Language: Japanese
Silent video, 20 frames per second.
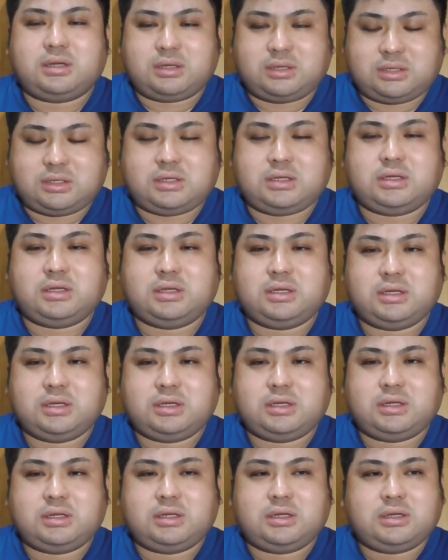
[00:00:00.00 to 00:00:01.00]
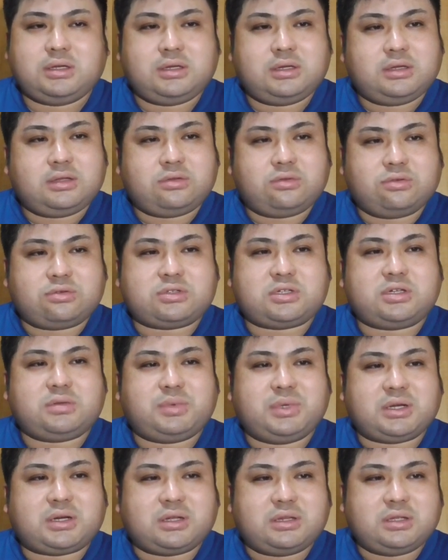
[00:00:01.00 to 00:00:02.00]
はい、どうすれ
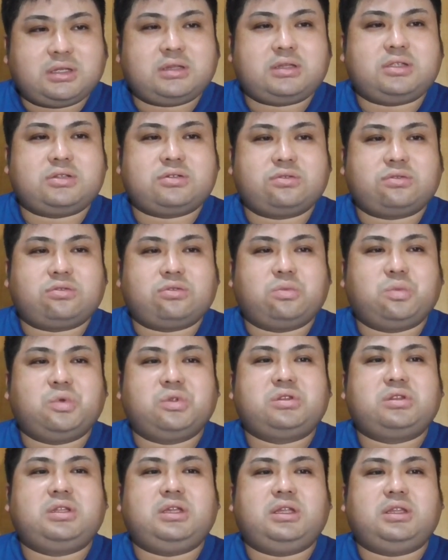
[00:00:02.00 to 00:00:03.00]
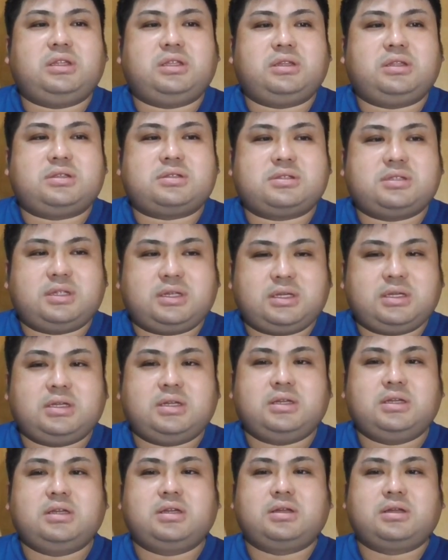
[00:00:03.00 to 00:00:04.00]
ばいいかなってちょっと思っていてです
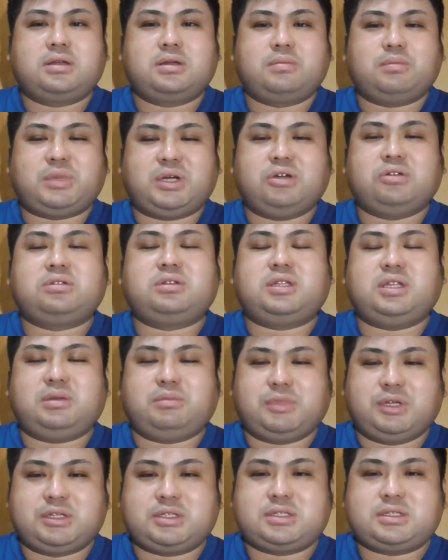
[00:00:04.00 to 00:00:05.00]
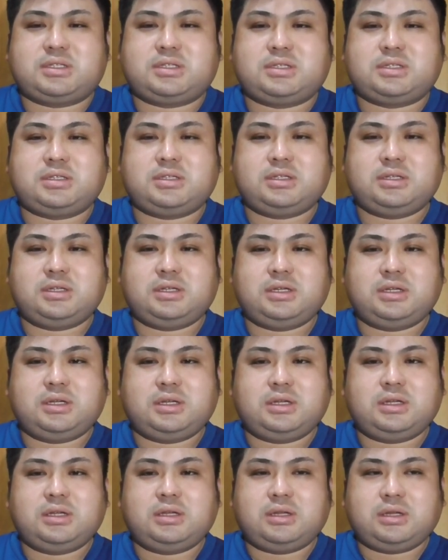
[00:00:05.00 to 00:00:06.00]
ね、迷っています。
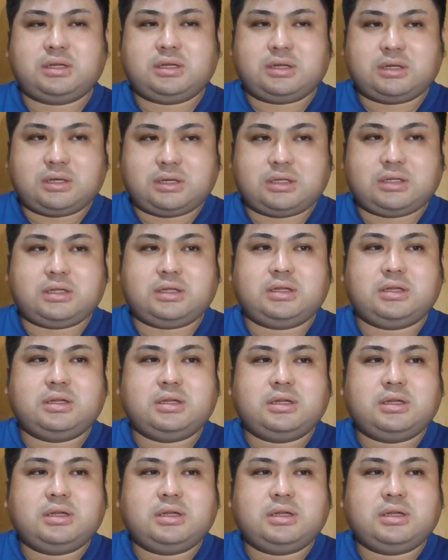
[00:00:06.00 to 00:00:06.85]
はい、